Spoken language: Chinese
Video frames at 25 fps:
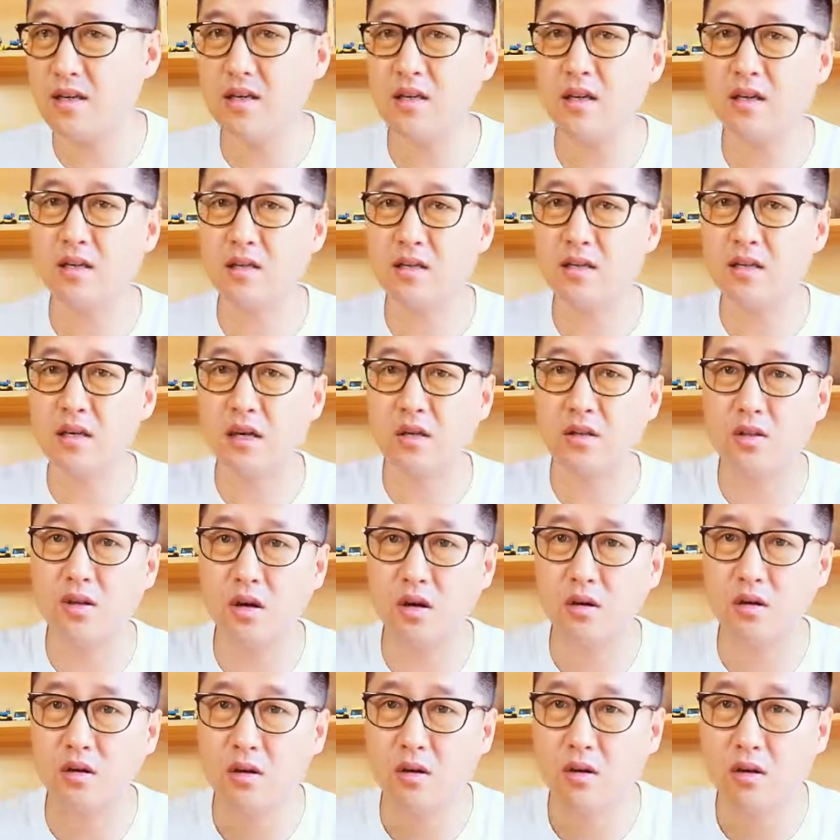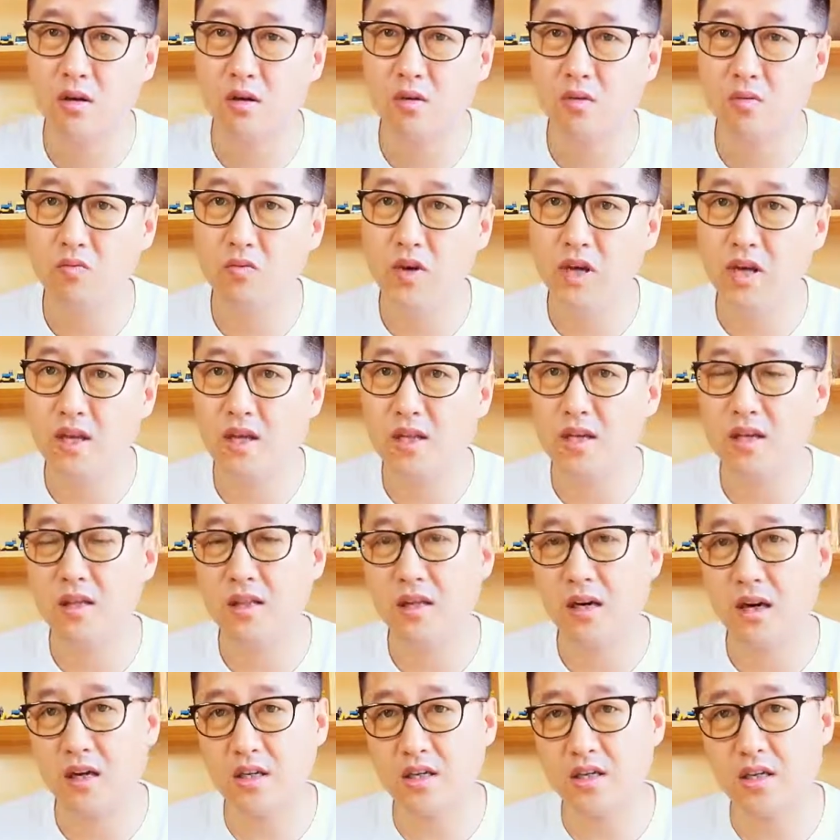是这样闹，为了一
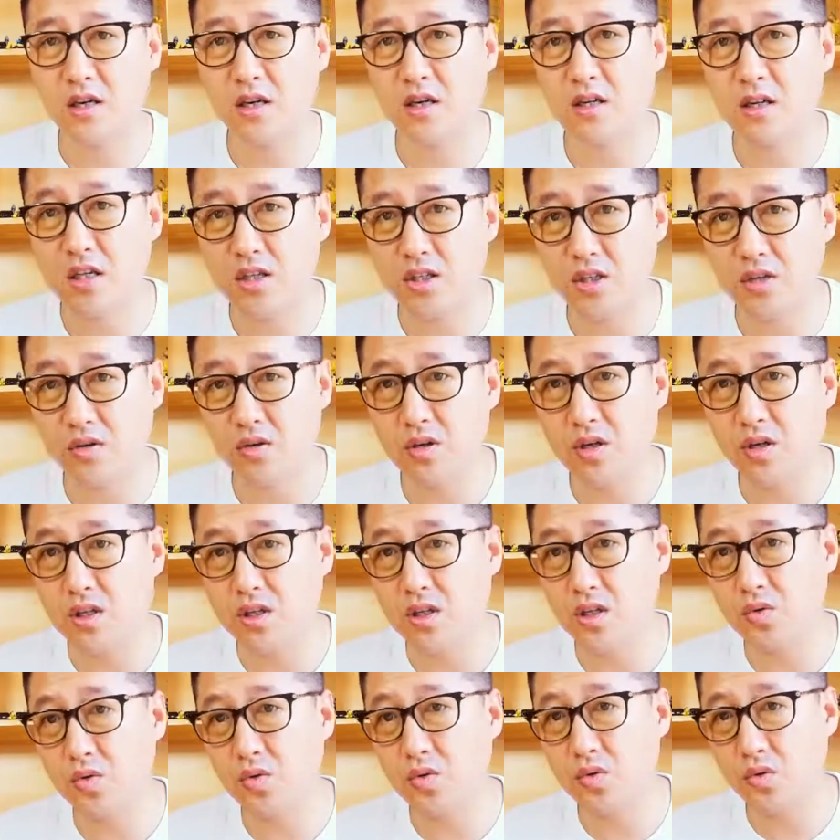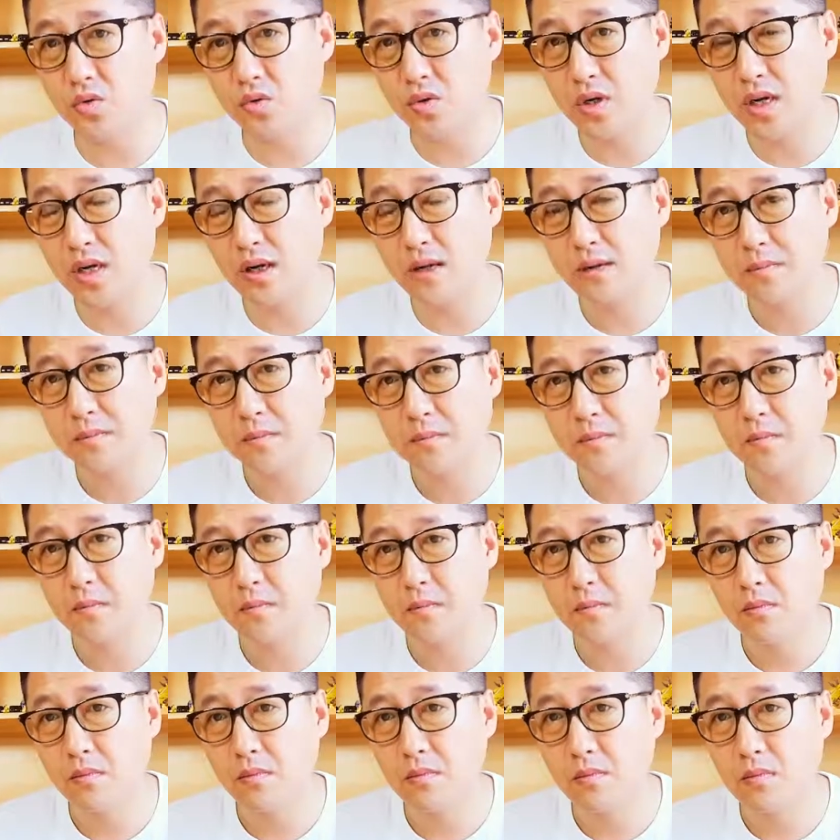点抢眼球的一些阅读量，
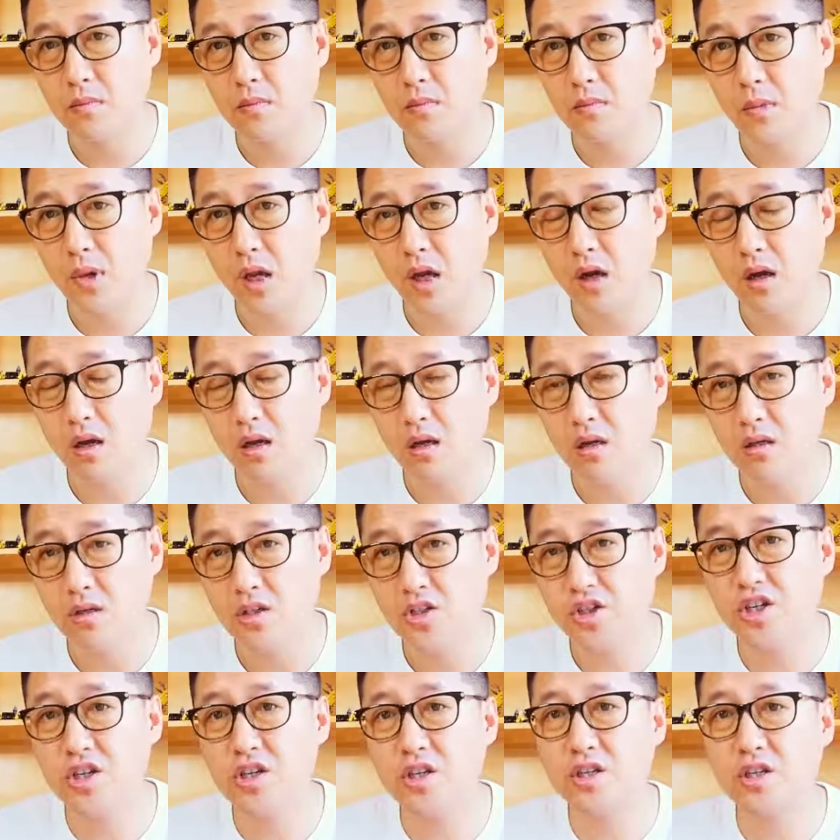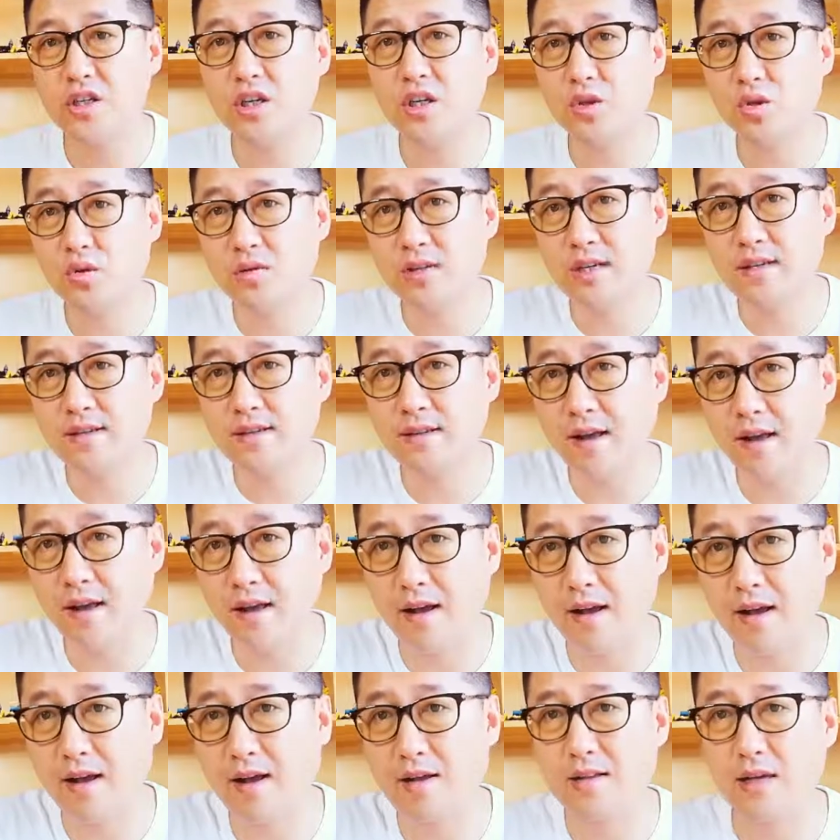啊，这些都在残
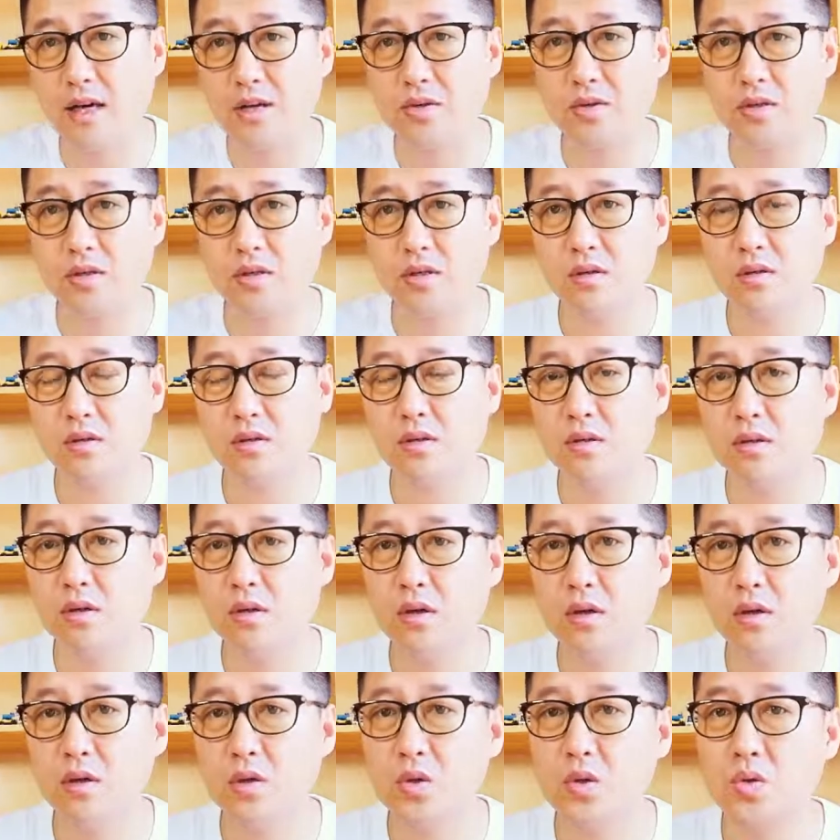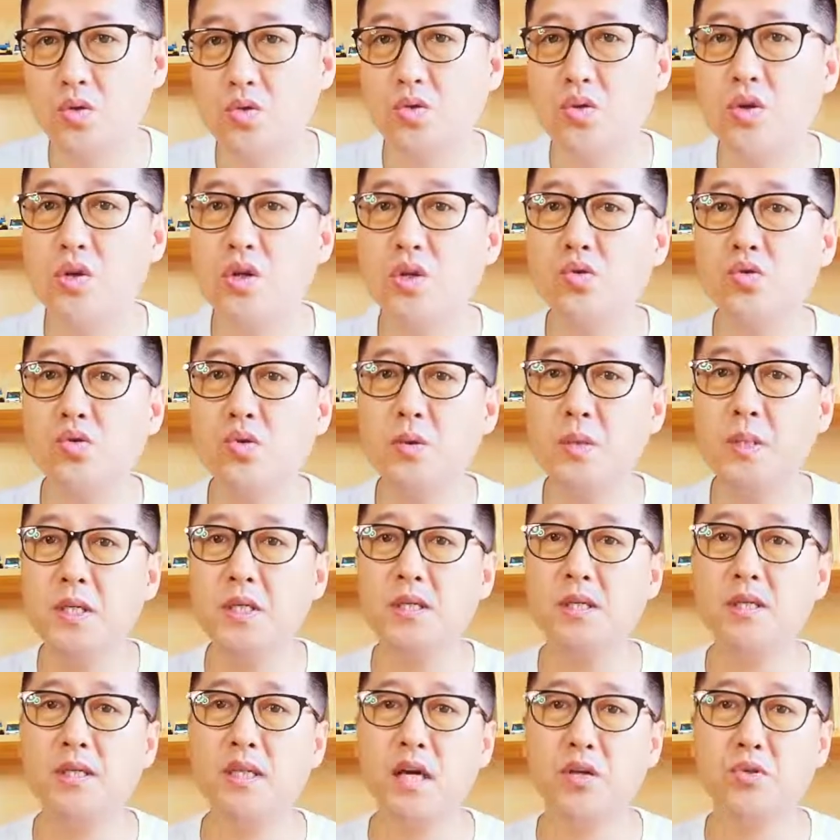害大学生。所以，作为一个
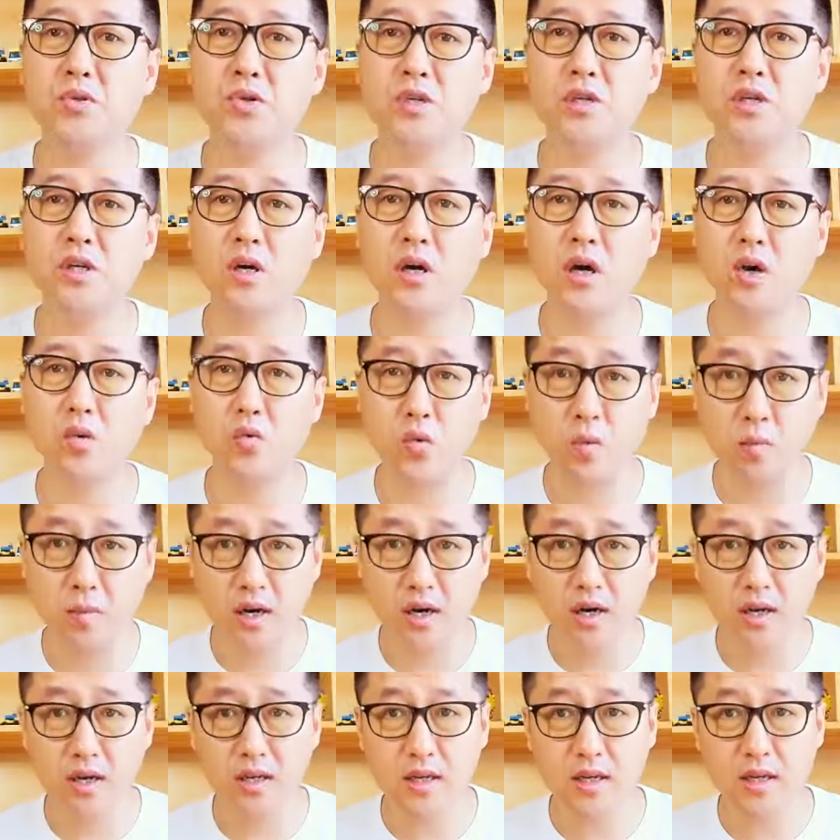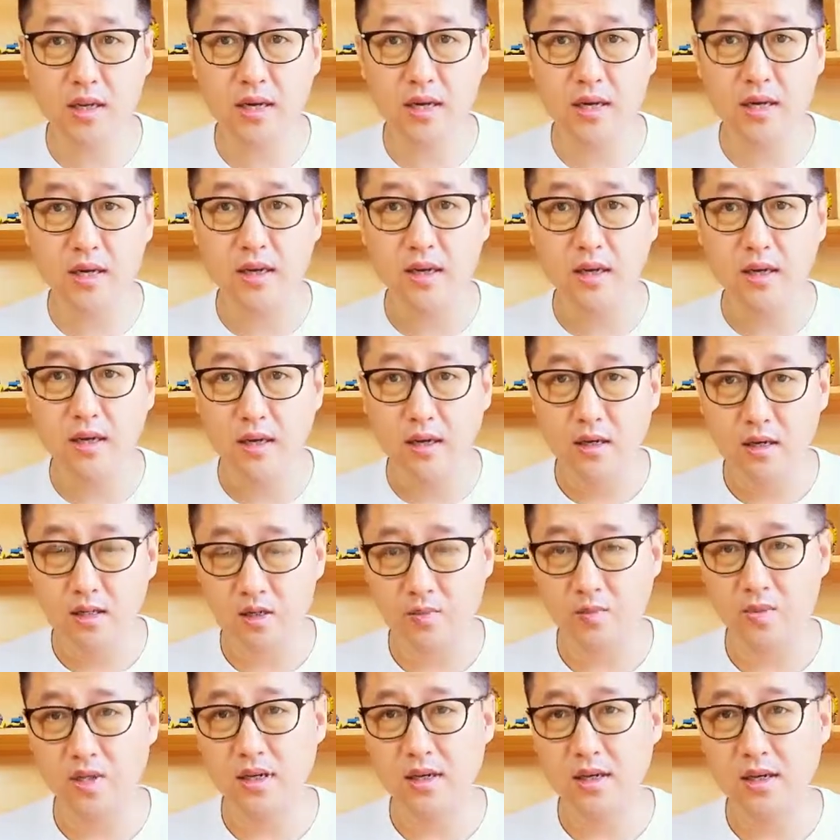大学生啊，我们更应该什
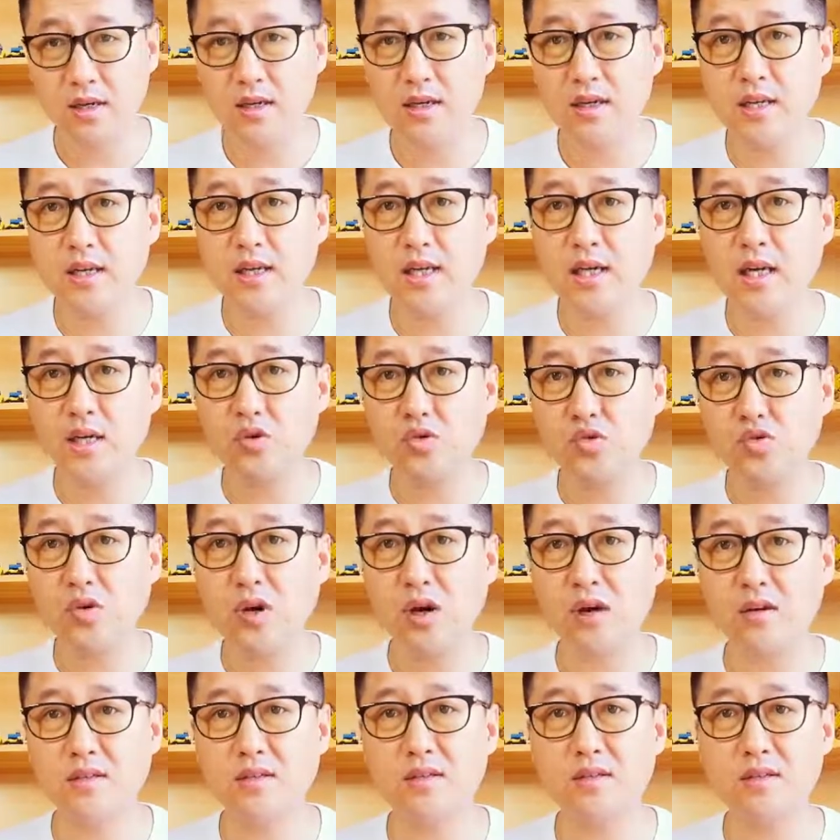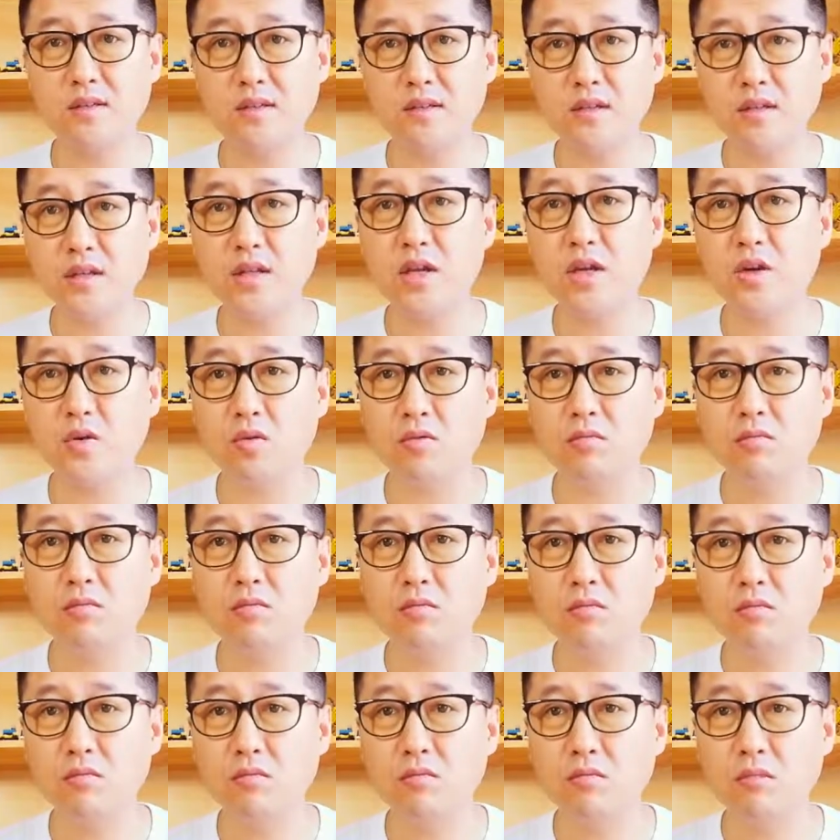么呢？更应该做好自己的内功，
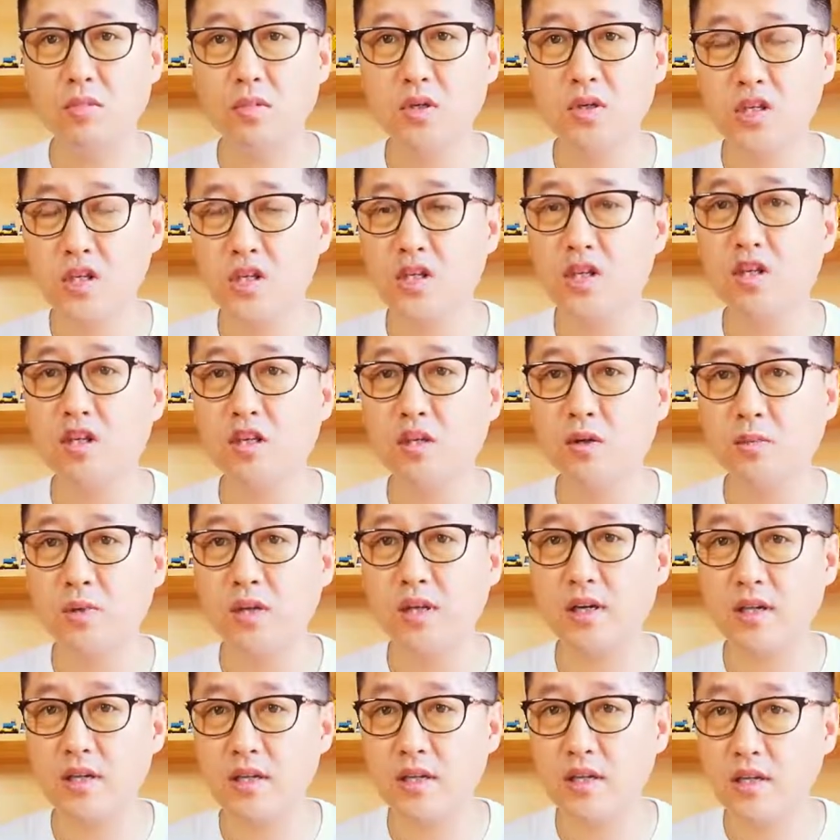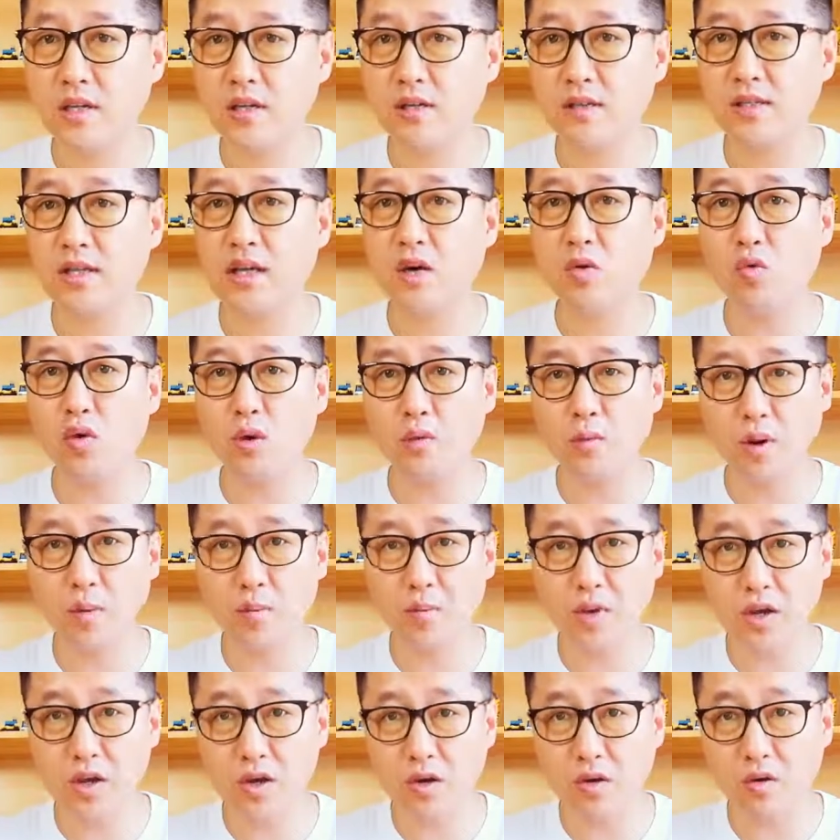一定什么呢？一定在我们
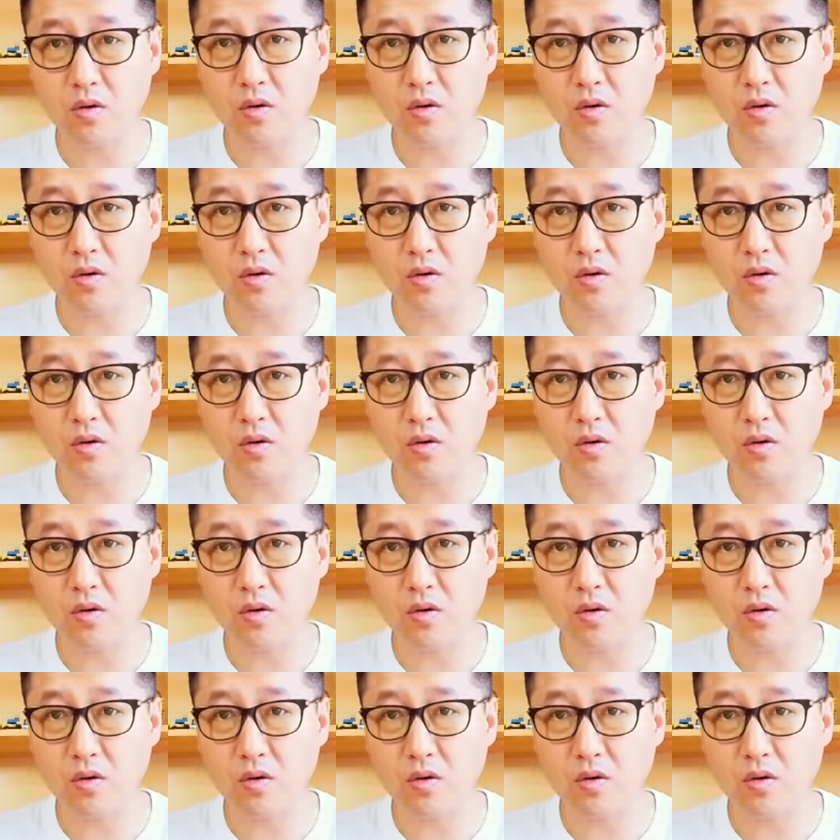没有。